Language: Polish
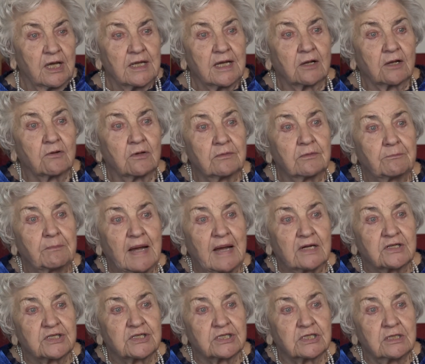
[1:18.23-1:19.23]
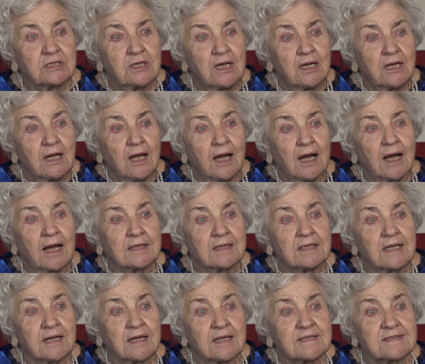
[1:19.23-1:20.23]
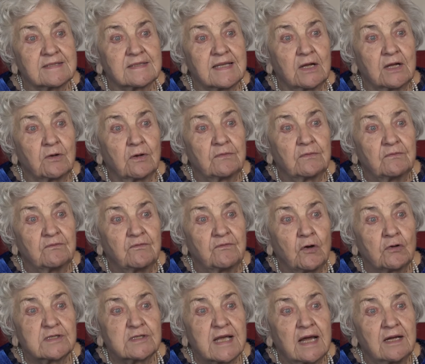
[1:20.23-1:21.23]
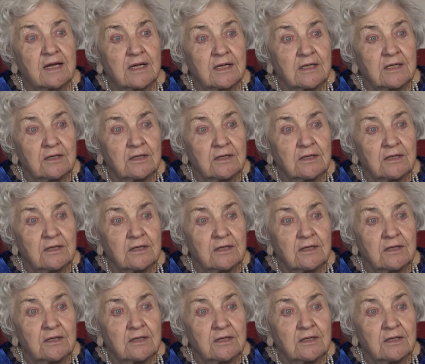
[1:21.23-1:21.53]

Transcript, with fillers: Jak on patrzy, a teraz z tego woza,